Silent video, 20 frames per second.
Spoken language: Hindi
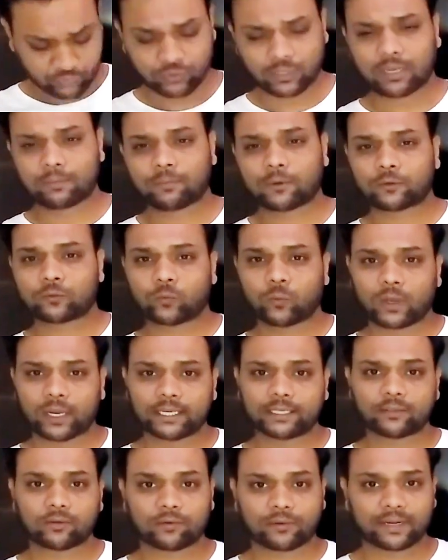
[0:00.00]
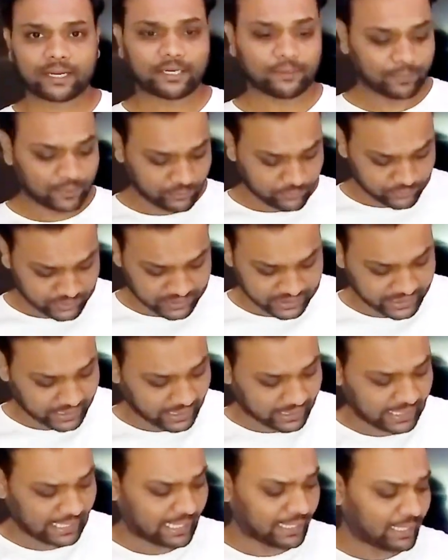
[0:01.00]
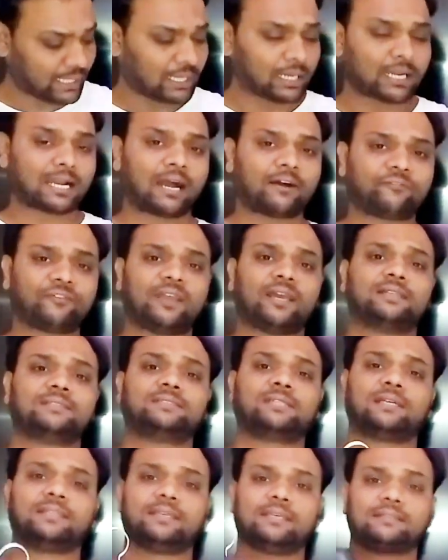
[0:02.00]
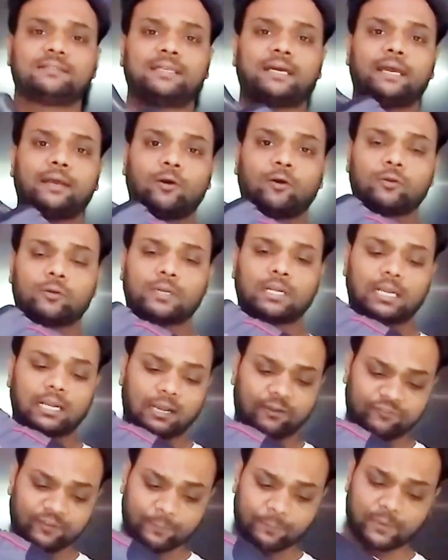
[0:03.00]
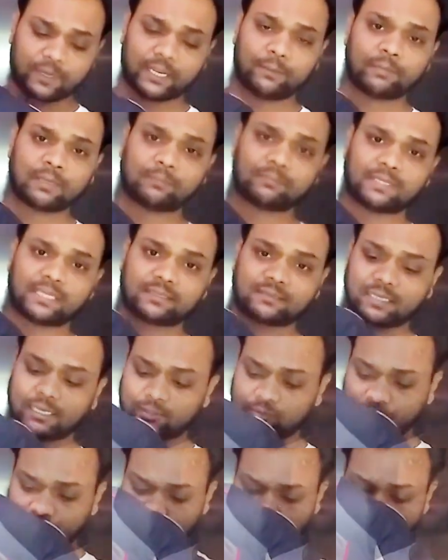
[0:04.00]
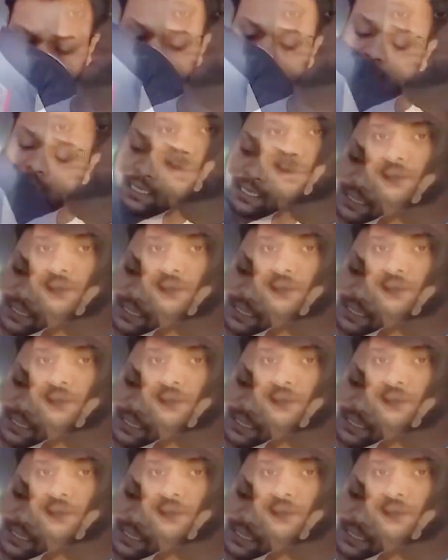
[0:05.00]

थोड़ा बहुत व्हाइट और रेड भी यूज किया गया है काफी अच्छा दिखता है और काफी प्रीमियम दिखता है दोस्तों